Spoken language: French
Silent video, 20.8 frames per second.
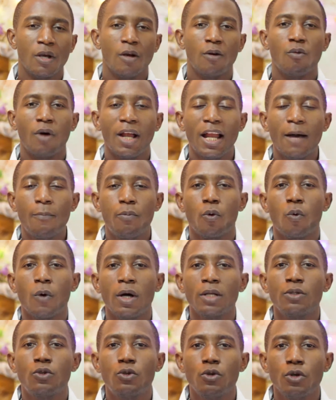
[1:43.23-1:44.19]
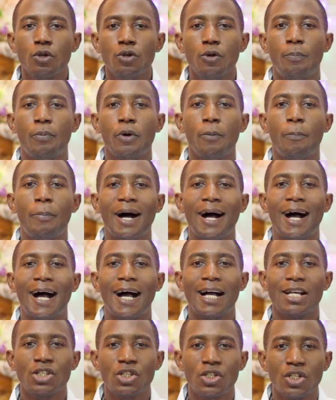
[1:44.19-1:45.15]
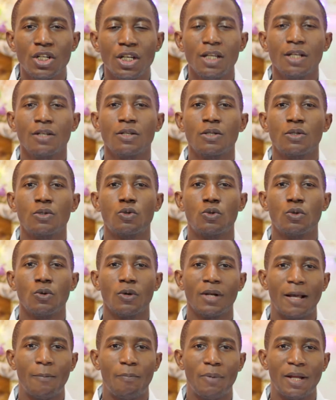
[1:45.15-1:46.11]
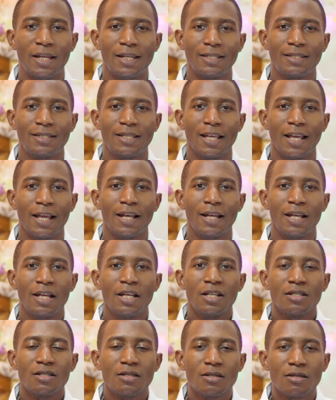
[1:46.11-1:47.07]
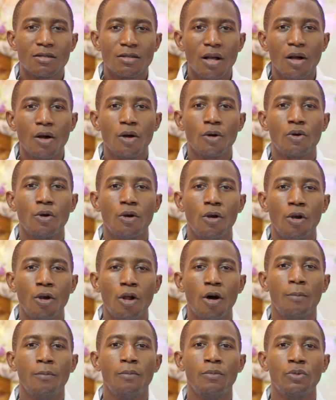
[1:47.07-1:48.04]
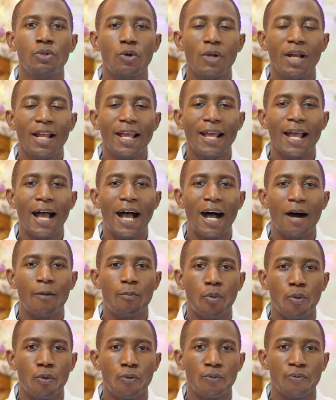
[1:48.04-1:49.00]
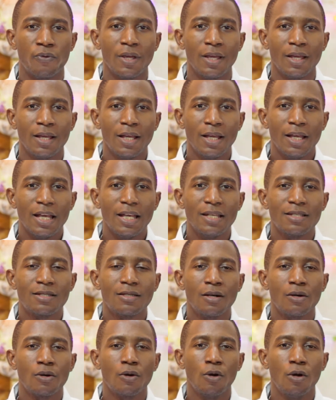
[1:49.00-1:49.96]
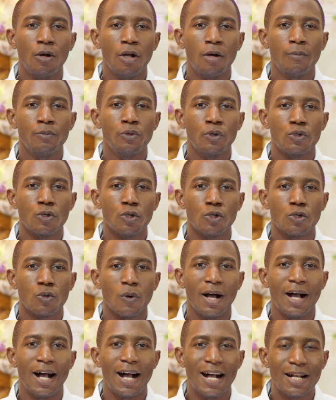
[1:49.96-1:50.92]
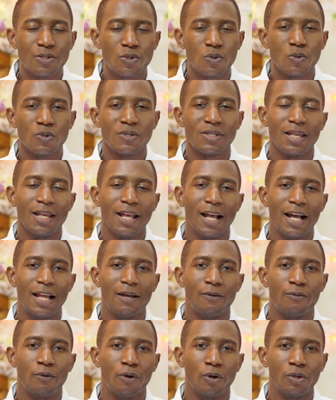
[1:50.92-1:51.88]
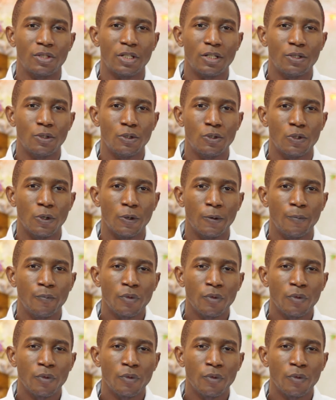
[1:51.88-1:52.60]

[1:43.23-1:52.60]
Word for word: Voilà pourquoi Dieu ne peut pas agir sur la planète Terre sans que l'homme ne l'ait approuvé et sans que l'homme ne se soit associé à la volonté de Dieu.